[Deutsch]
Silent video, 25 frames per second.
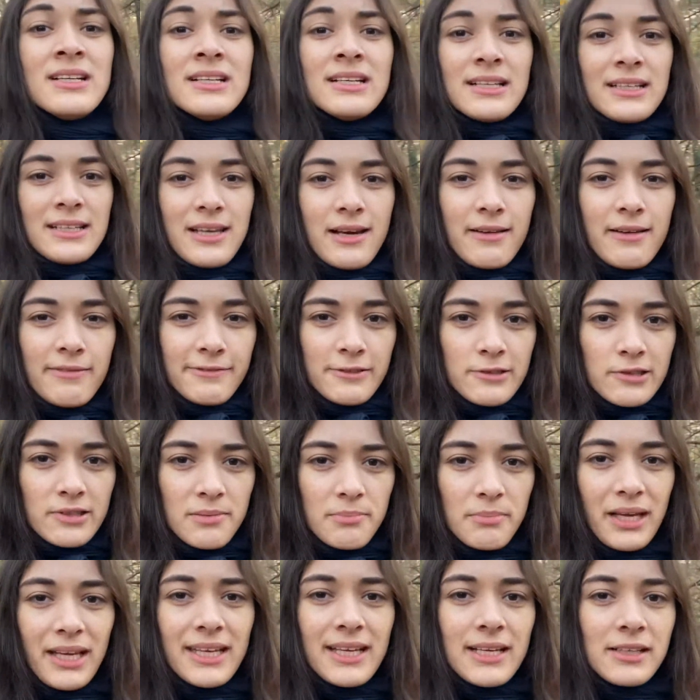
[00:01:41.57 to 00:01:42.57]
Die Funke
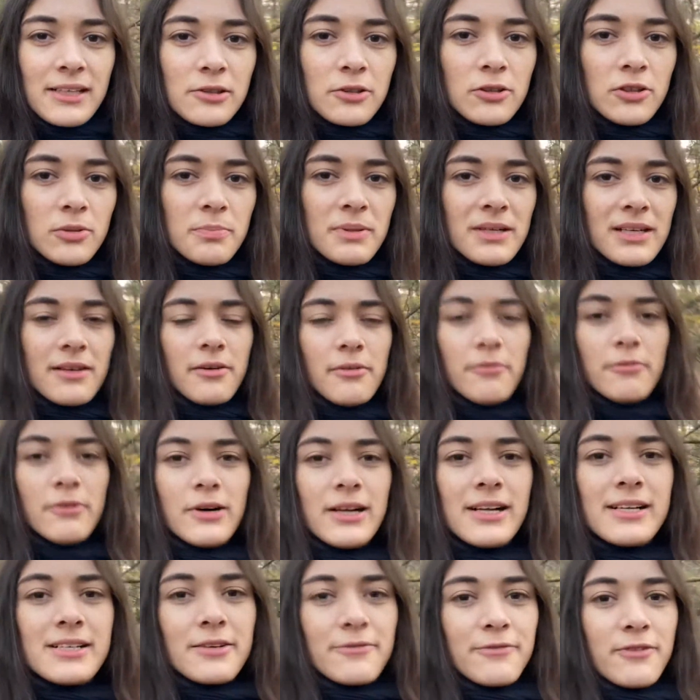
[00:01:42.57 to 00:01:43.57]
Mediengruppe
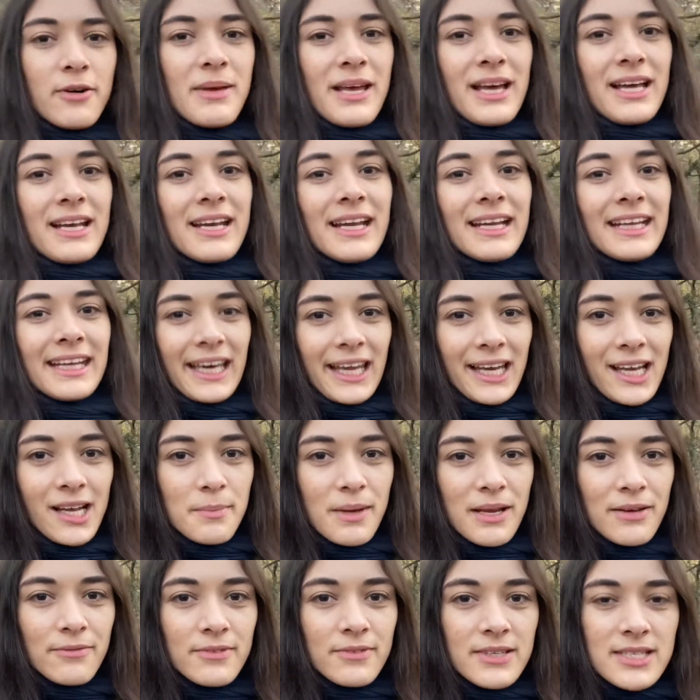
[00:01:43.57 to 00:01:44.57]
wollte vom Herrn
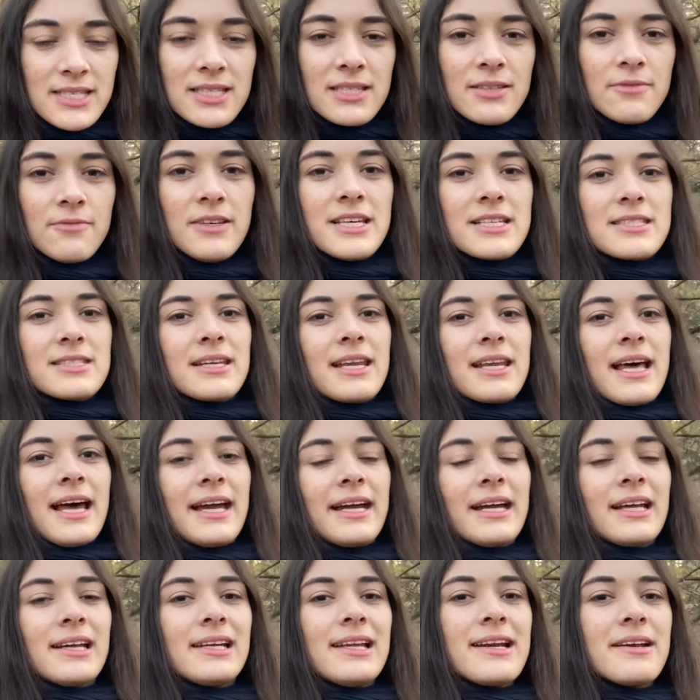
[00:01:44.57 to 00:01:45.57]
Kretschmann wissen, wie es denn
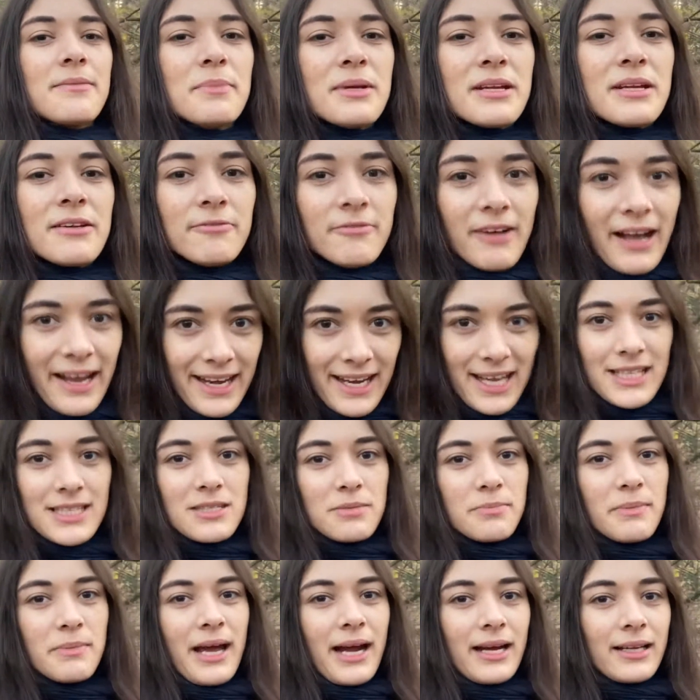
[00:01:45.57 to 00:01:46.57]
eigentlich mit
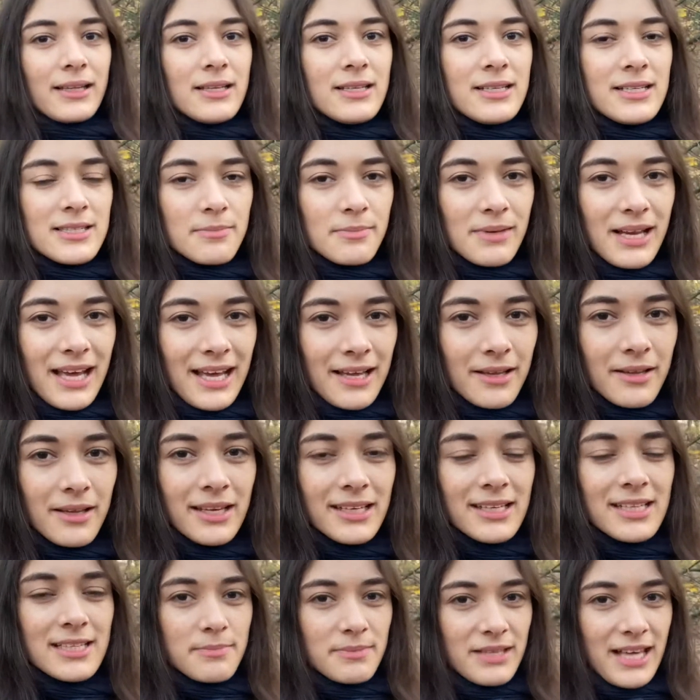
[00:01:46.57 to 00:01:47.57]
Weihnachtsmärkten in diesem, äh,
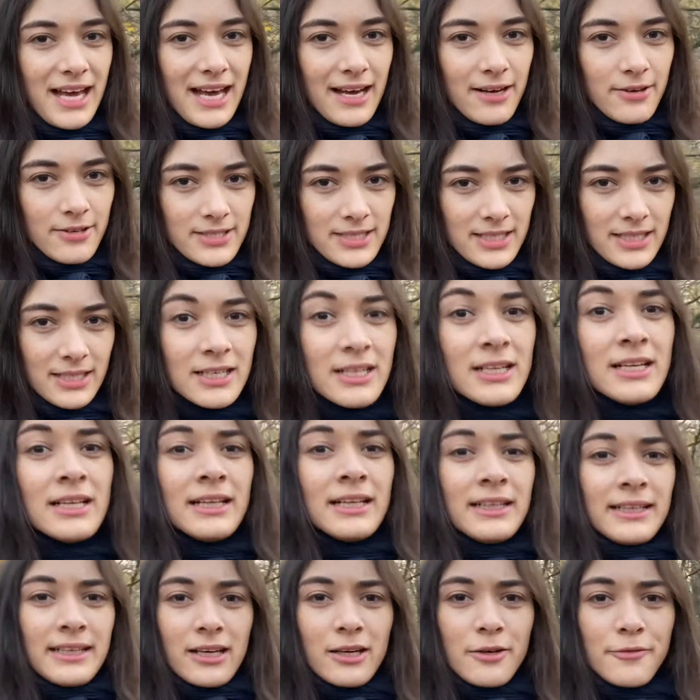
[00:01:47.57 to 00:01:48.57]
in diesem Jahr aussieht.
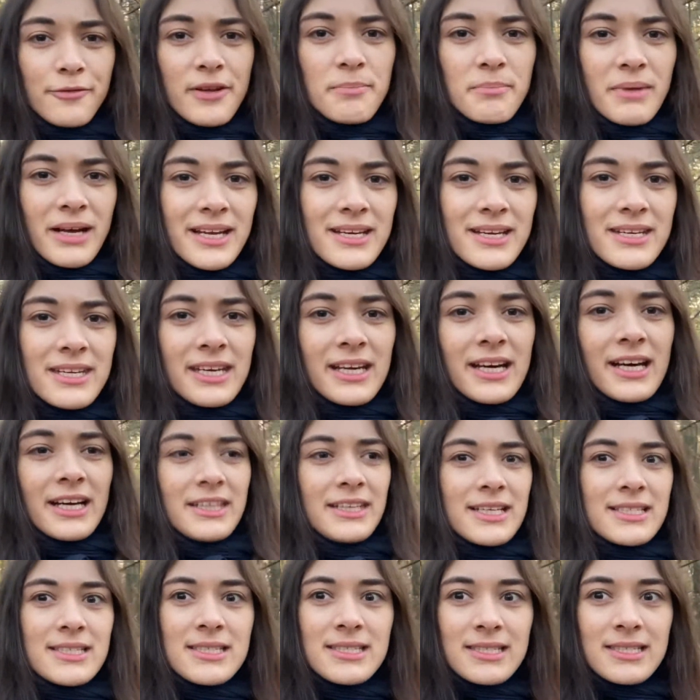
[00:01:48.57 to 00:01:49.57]
Daraufhin meinte er,
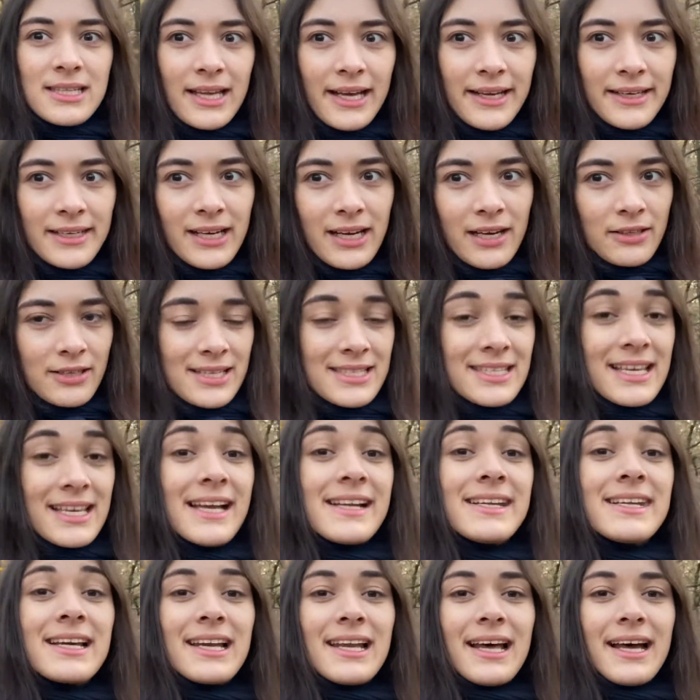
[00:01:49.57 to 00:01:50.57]
das ist leider, das
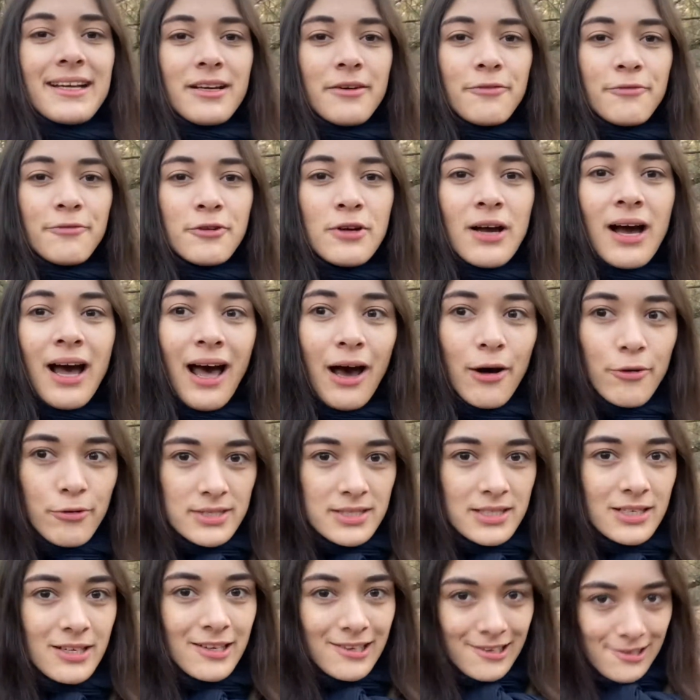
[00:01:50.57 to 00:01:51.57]
hält er leider für
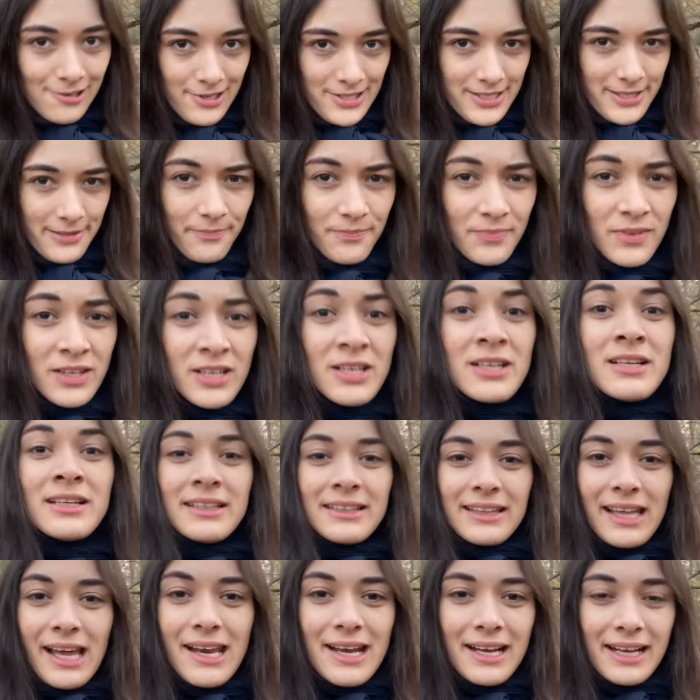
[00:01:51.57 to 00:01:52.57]
ausgeschlossen.
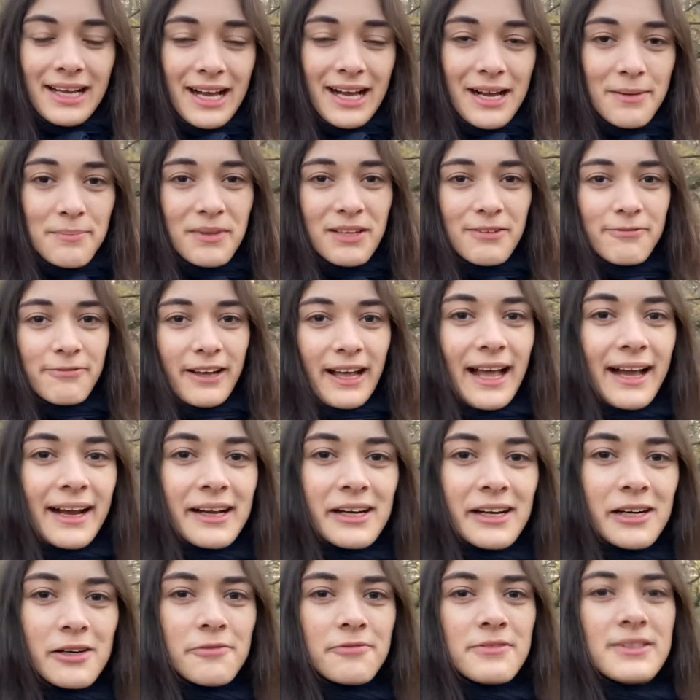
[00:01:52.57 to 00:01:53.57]
Dann kam die
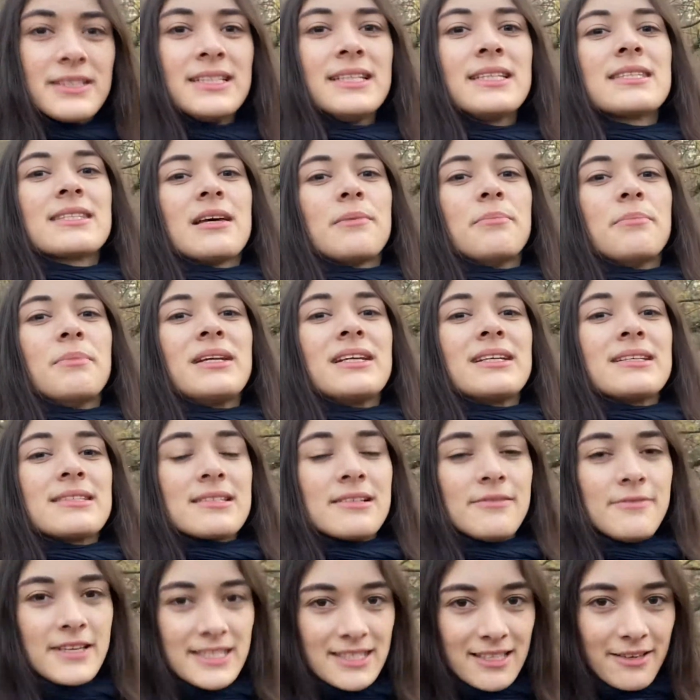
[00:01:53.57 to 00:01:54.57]
Frage auf, wie sieht es denn mit
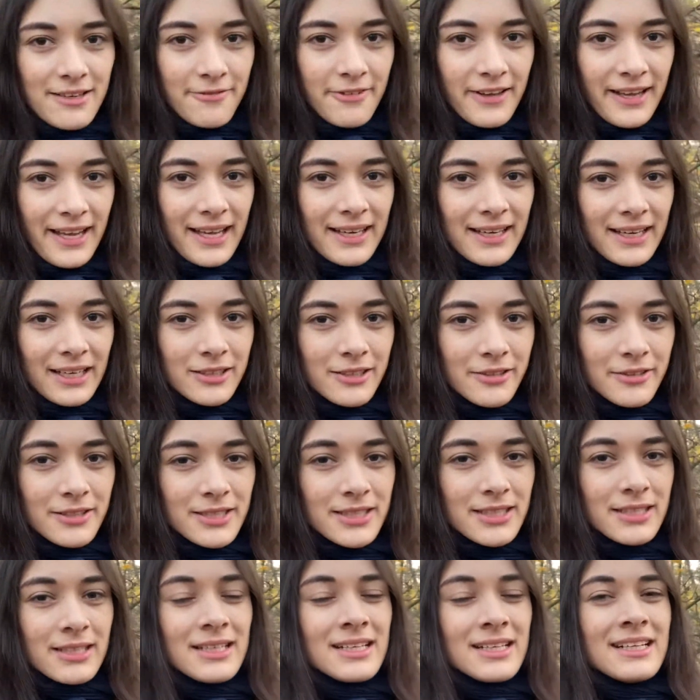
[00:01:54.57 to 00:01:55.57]
Silvesterfeiern
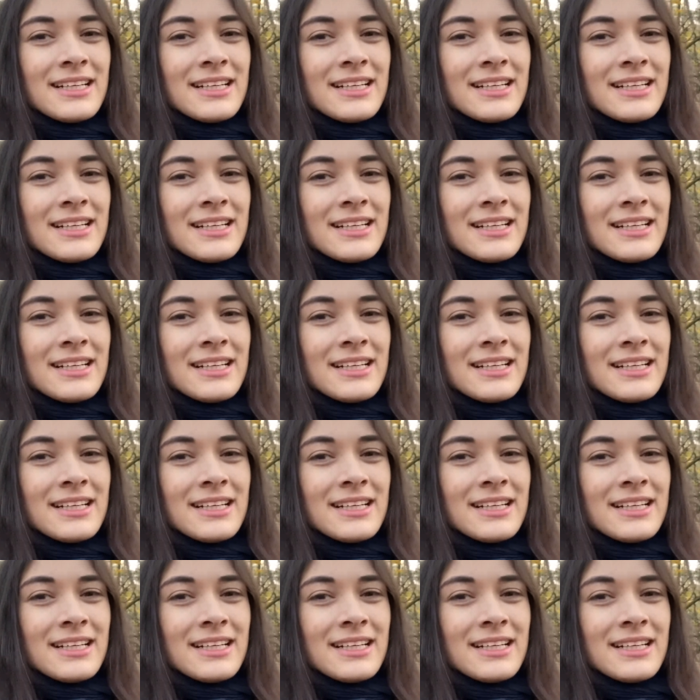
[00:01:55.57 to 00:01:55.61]
aus?